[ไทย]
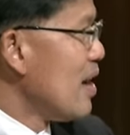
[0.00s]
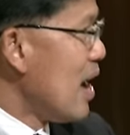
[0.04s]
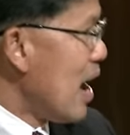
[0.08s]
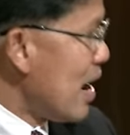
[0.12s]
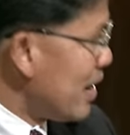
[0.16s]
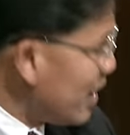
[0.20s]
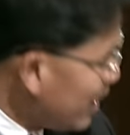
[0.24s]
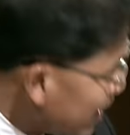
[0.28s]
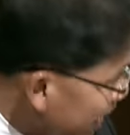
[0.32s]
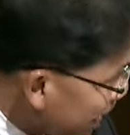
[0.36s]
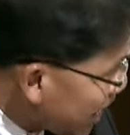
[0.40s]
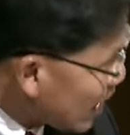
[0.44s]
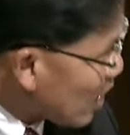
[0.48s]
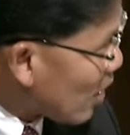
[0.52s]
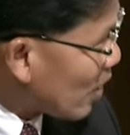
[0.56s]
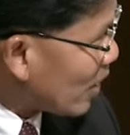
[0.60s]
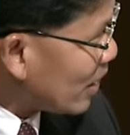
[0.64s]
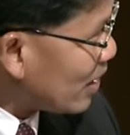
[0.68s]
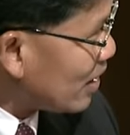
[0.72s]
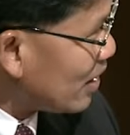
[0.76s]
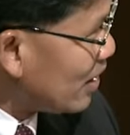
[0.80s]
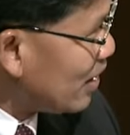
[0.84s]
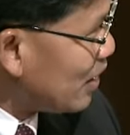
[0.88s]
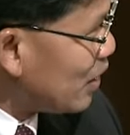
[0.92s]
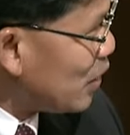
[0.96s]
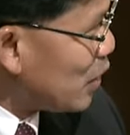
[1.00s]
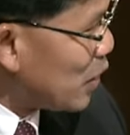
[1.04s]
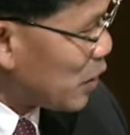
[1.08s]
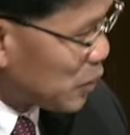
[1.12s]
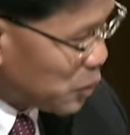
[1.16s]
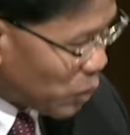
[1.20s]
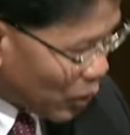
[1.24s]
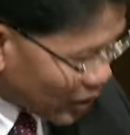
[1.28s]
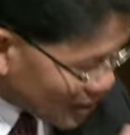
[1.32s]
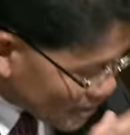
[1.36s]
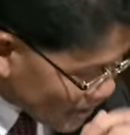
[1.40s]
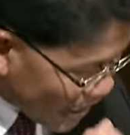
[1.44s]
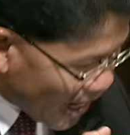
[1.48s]
อันนี้แน่นอน
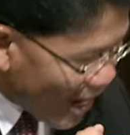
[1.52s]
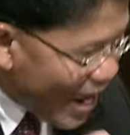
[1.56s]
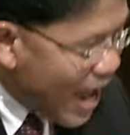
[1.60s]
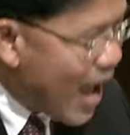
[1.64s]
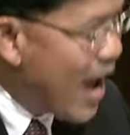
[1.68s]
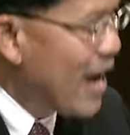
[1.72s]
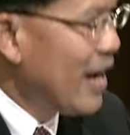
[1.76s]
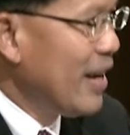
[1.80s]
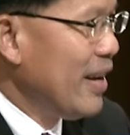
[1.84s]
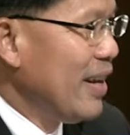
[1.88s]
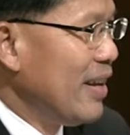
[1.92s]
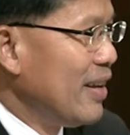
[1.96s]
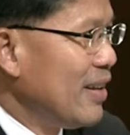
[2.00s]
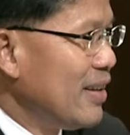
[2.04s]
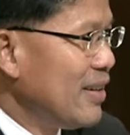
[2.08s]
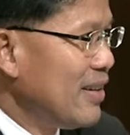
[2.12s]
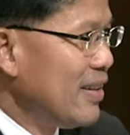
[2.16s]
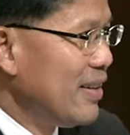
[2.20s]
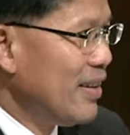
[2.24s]
ส่วนเสอ้ายเนี่ย